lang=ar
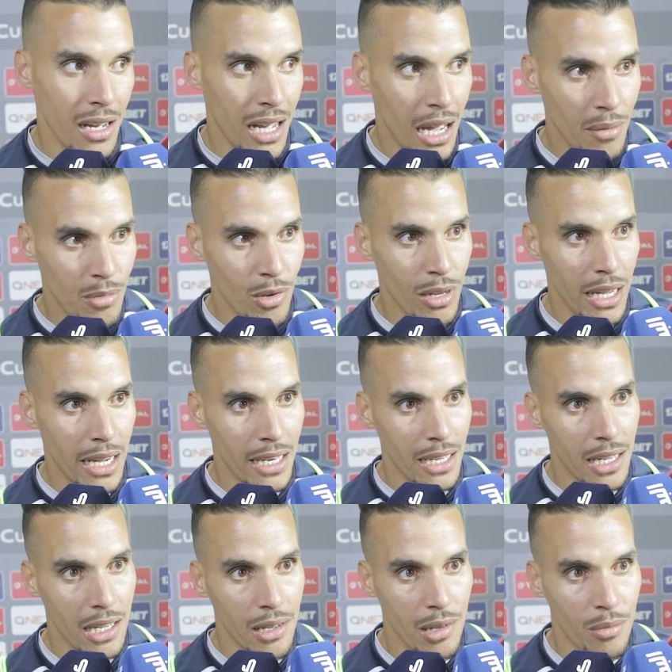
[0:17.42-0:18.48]
الحمد لله
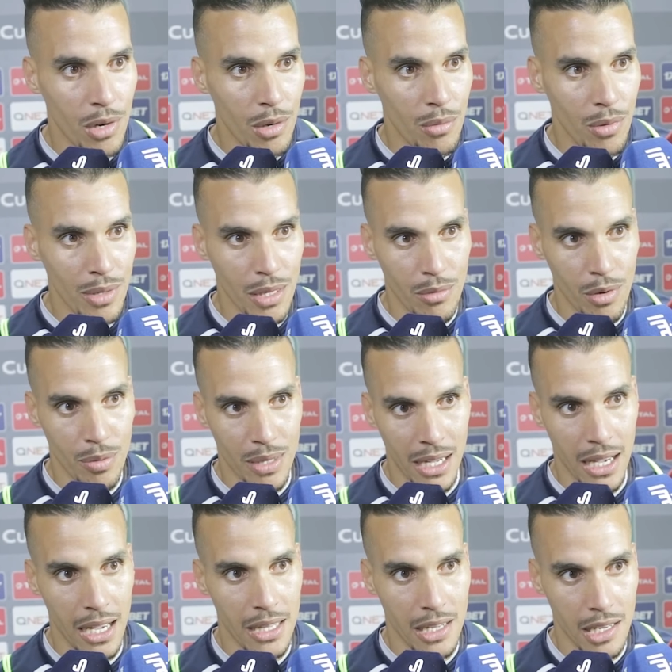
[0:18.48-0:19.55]
يعني المهم بدا
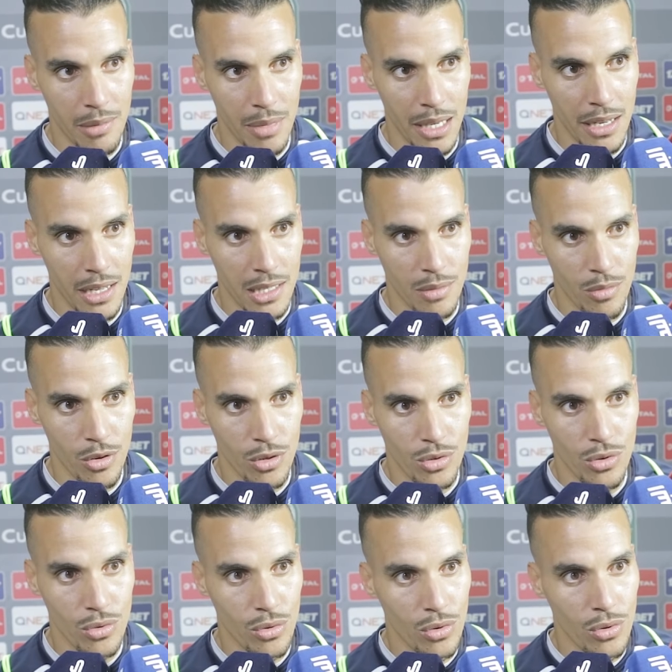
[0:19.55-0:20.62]
المبتغى اننا ما
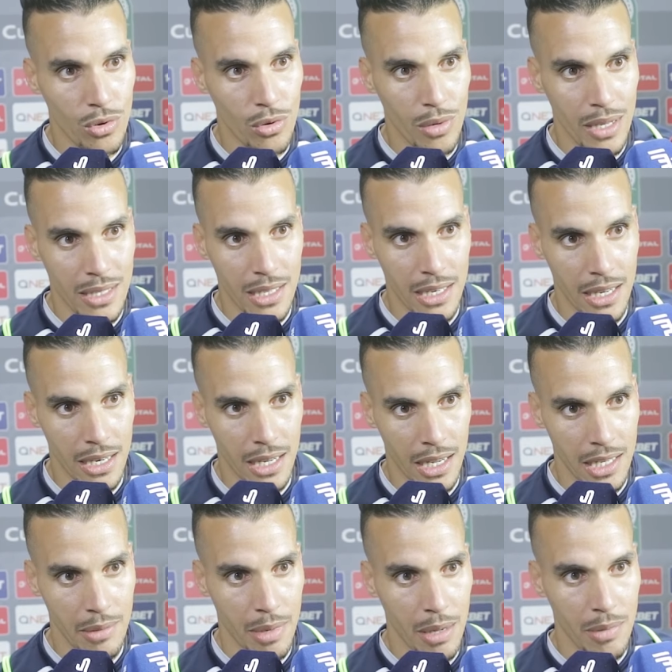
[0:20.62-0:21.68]
نهزموش ومازال يعني
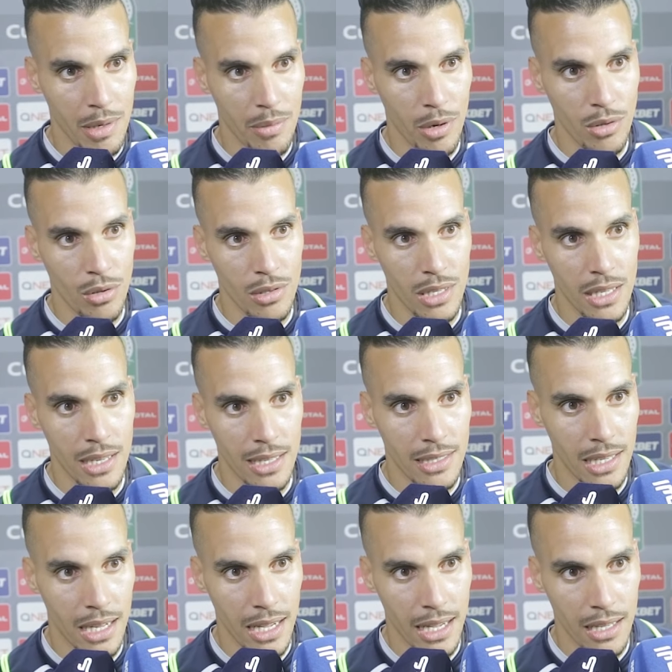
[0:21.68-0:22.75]
احنا مامنين بحظوظ ديالنا
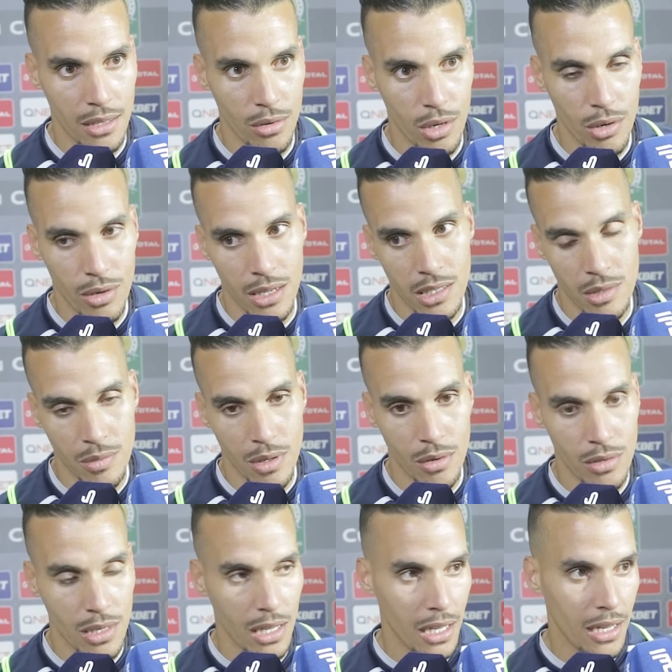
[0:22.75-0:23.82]
حتى الاخر دوره وكنتمنوا
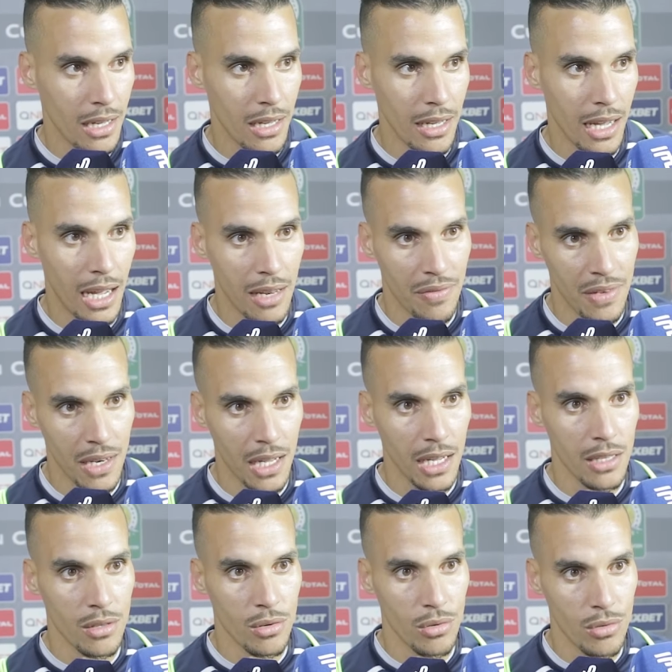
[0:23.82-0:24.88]
ان شاء الله يحالفنا
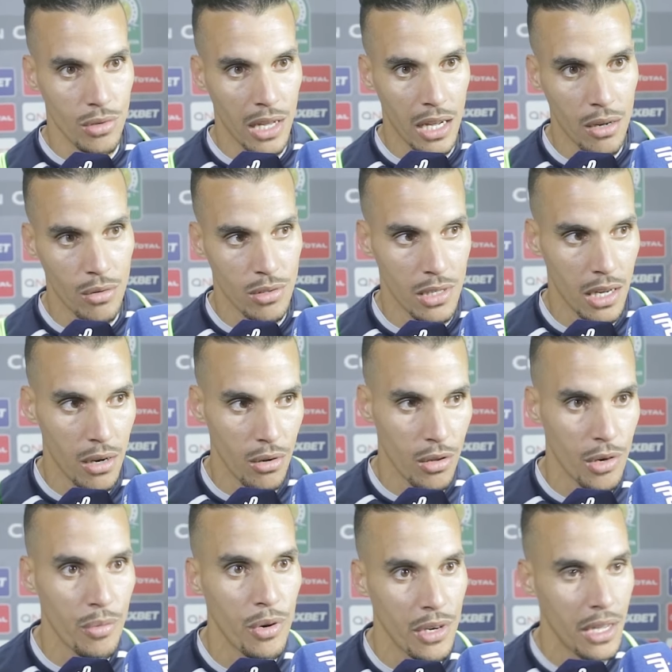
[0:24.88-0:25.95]
الحظ ونحققوا التاهل
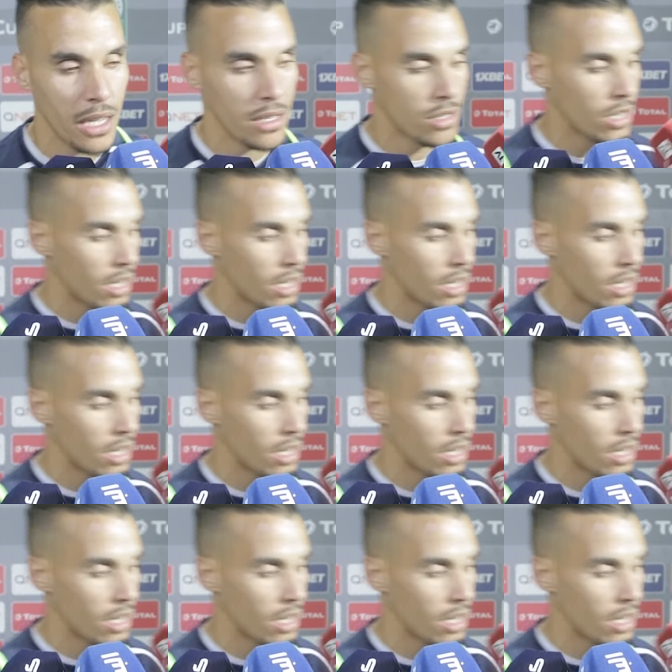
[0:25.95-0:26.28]
الربع نهائي ان